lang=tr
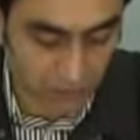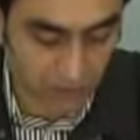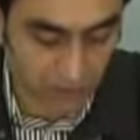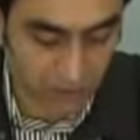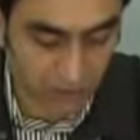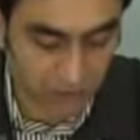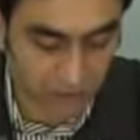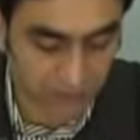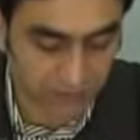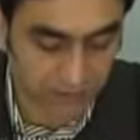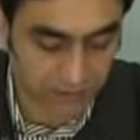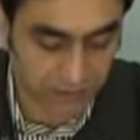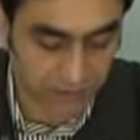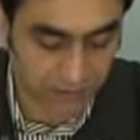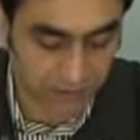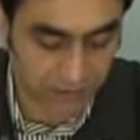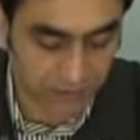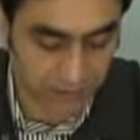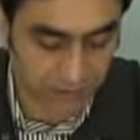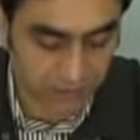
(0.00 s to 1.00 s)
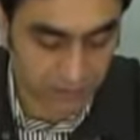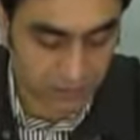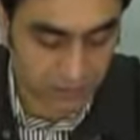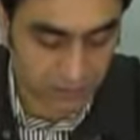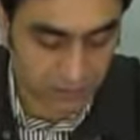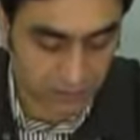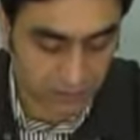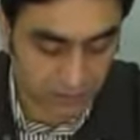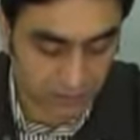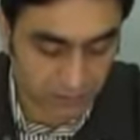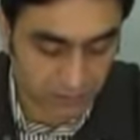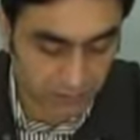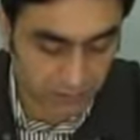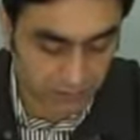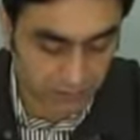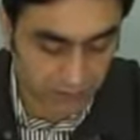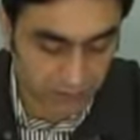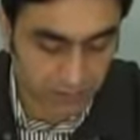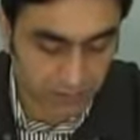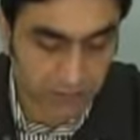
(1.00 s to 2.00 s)
ona aidiyeti,
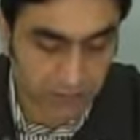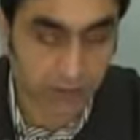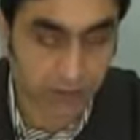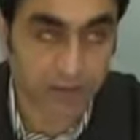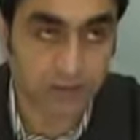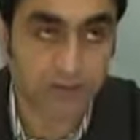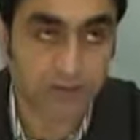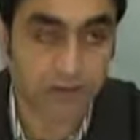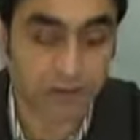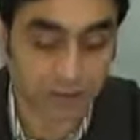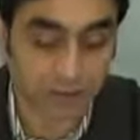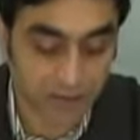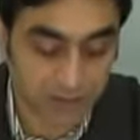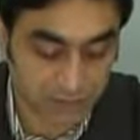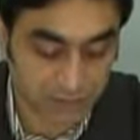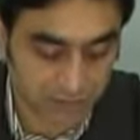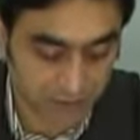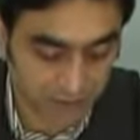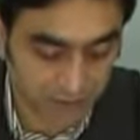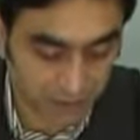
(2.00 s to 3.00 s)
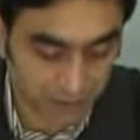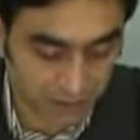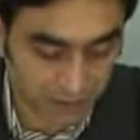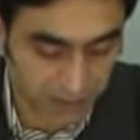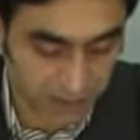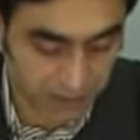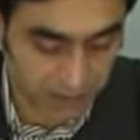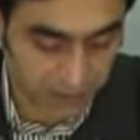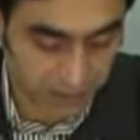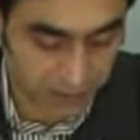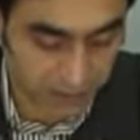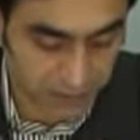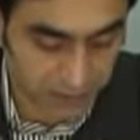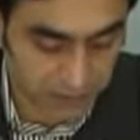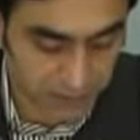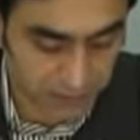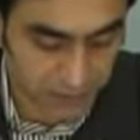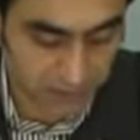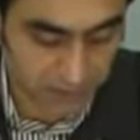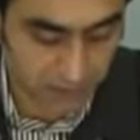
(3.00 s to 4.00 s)
Kur'an-ı Kerim'de geçtiği yerlerde
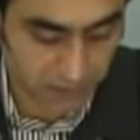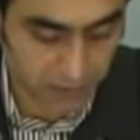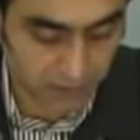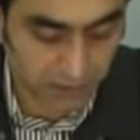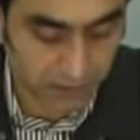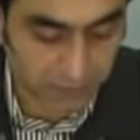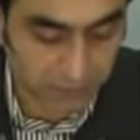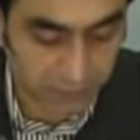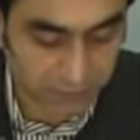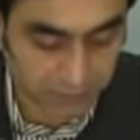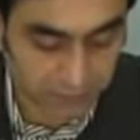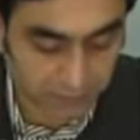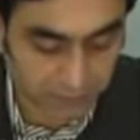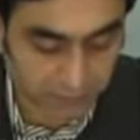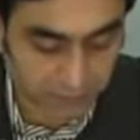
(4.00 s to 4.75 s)
Cenab-ı Hak